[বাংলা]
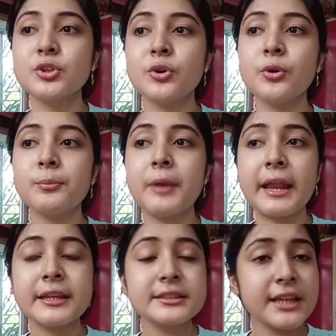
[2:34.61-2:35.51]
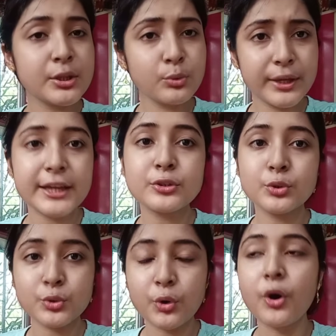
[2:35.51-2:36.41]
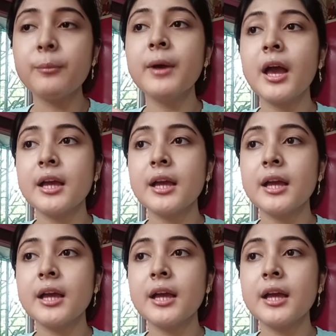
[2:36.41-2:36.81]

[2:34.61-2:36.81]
তো প্ল্যানিং যেহেতু একটু কম